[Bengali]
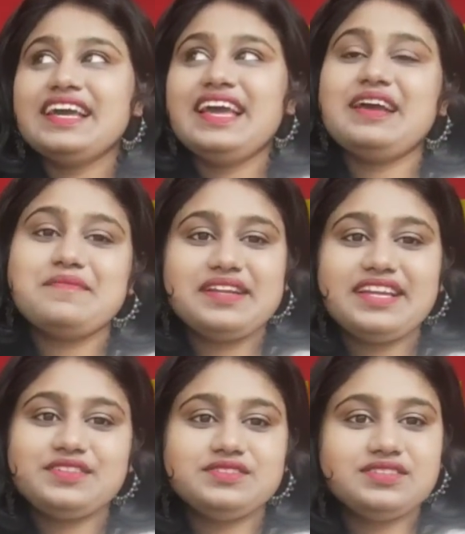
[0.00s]
হ্যাঁ মানে
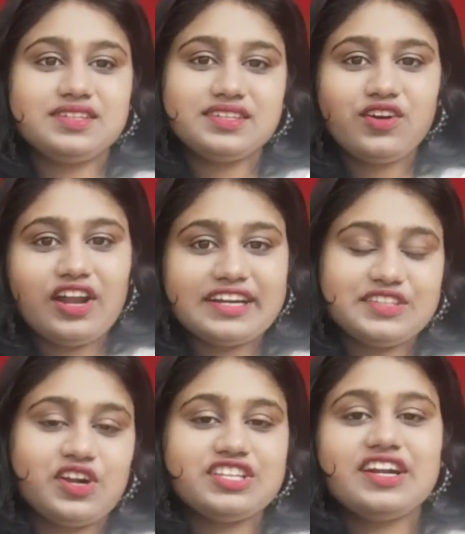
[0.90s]
একটু গলাটা
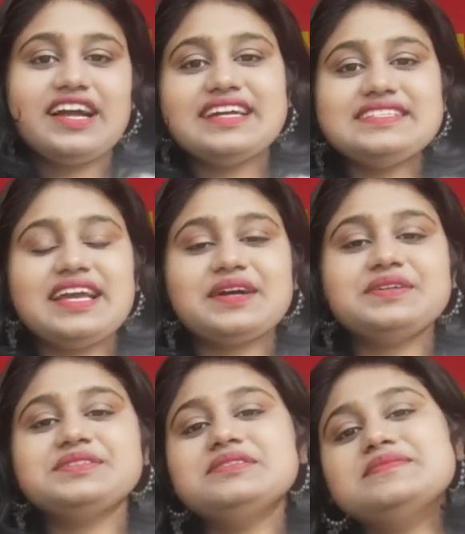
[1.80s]
ধরা ধরা আছে
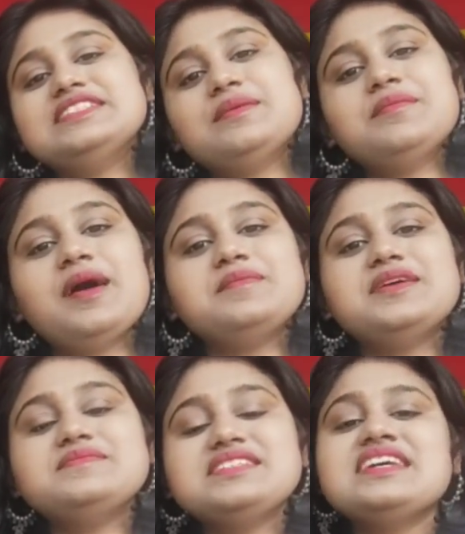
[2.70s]
এখনও বাট আমি
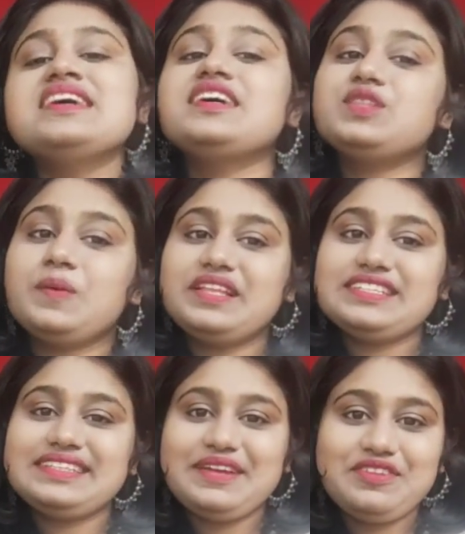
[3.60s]
ভাবলাম যে তোমাদের
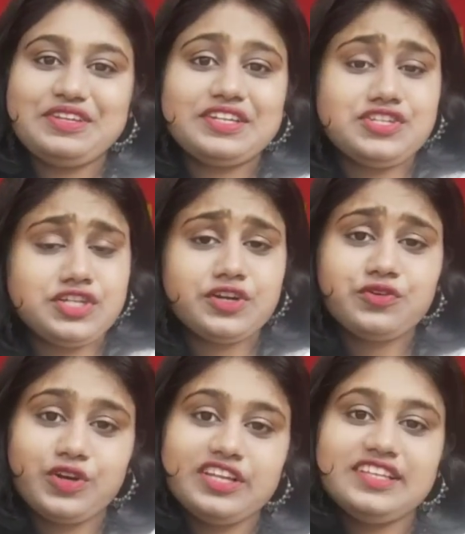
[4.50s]
সাথে এই ভিডিওটা শেয়ার
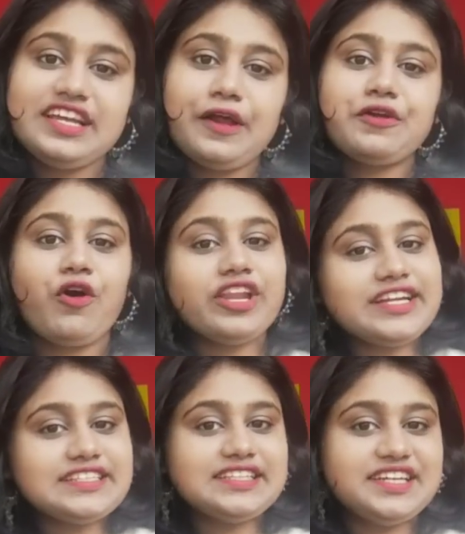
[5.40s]
করেই দিই কারণ
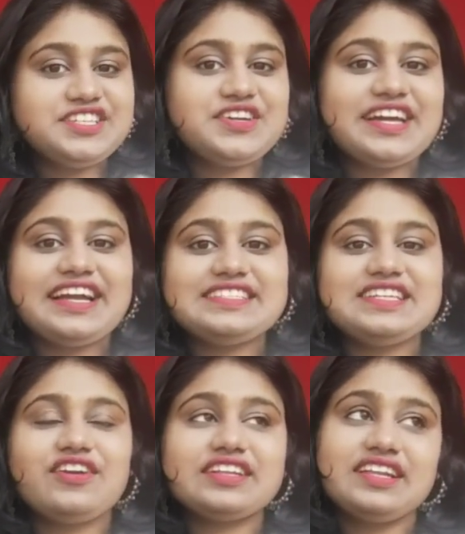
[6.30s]
অনেকটা দেরি হয়ে গেছে
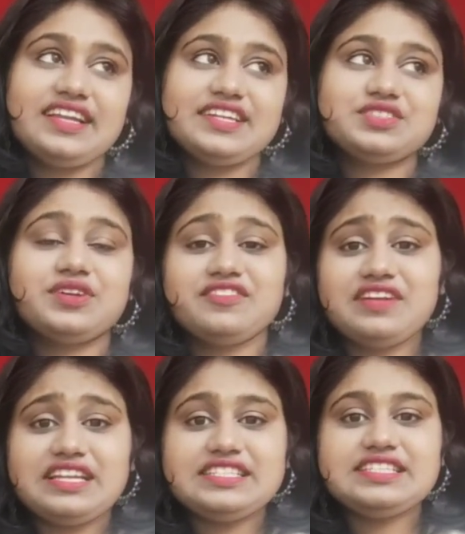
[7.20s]
অনেকটা লেট করে
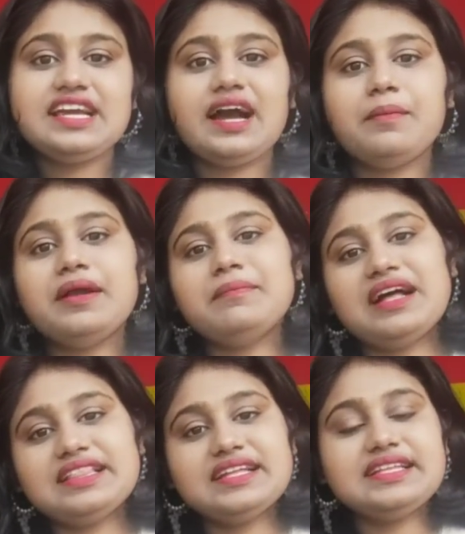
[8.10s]
ফেলেছি আবার
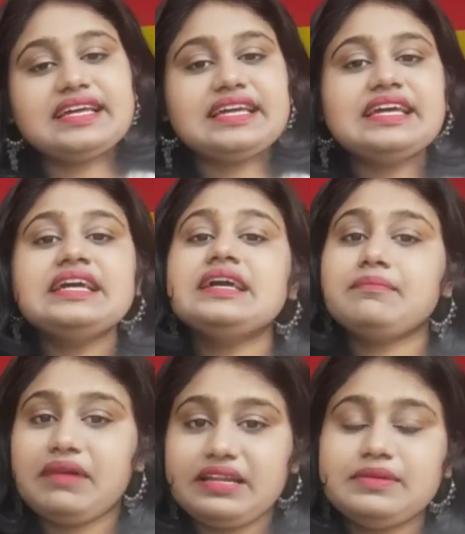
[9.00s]
মালদা থেকে
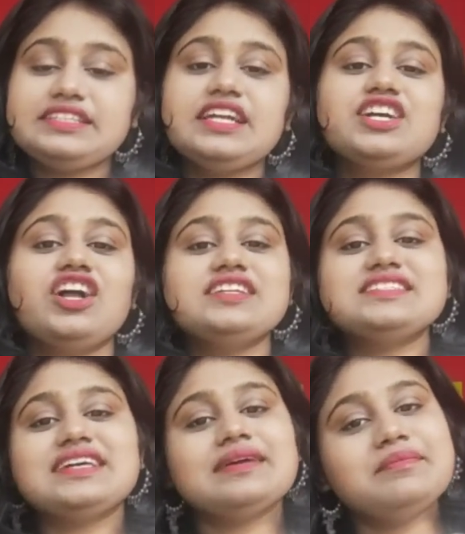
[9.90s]
মানে মেডিকেল কলেজ
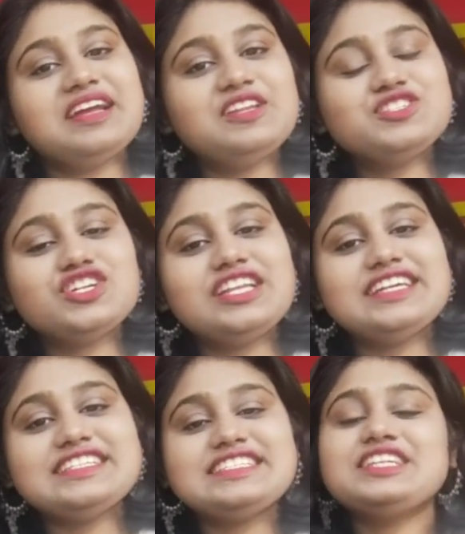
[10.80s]
থেকে মেলও চলে
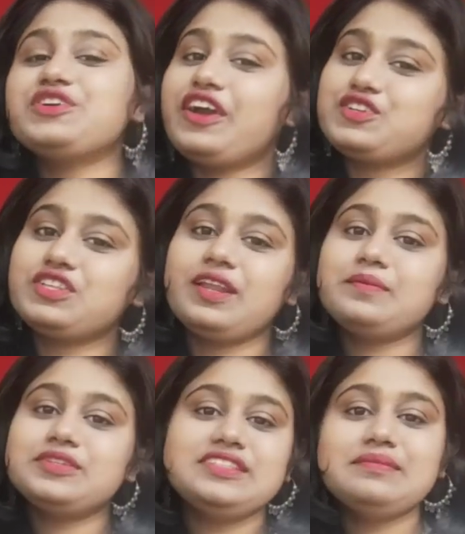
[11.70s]
এসছে তো কিছুদিনের
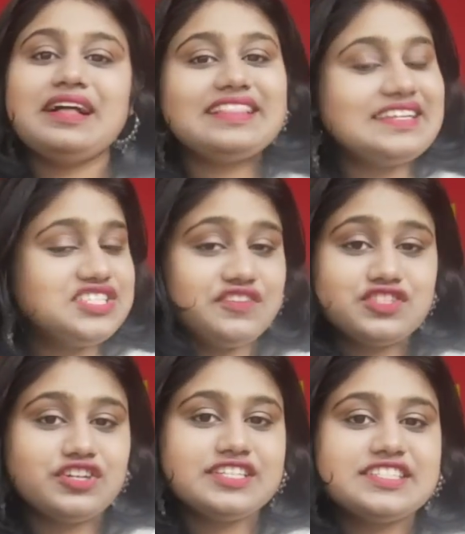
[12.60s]
মধ্যে মালদায় শিফট
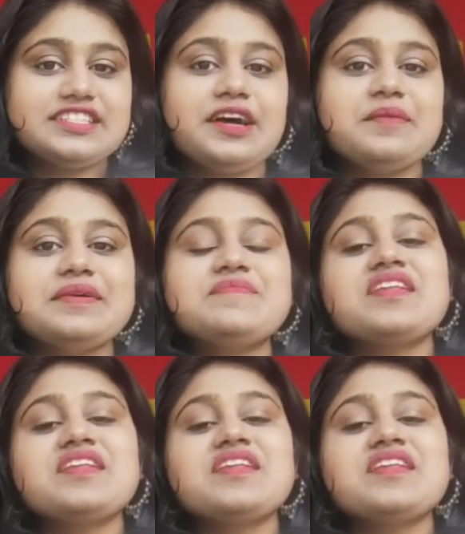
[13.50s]
হয়ে যেতে হবে